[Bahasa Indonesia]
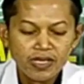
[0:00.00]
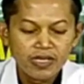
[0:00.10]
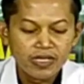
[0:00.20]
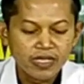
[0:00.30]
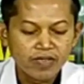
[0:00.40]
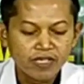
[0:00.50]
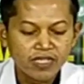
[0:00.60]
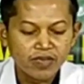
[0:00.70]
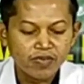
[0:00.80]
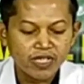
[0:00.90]
Jadi
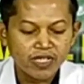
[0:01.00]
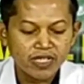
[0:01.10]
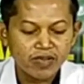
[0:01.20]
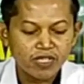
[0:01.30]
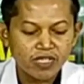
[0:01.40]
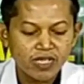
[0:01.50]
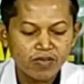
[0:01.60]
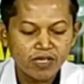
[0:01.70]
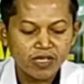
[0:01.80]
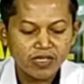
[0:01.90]
kewajiban yang
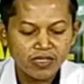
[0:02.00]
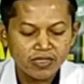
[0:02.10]
pertama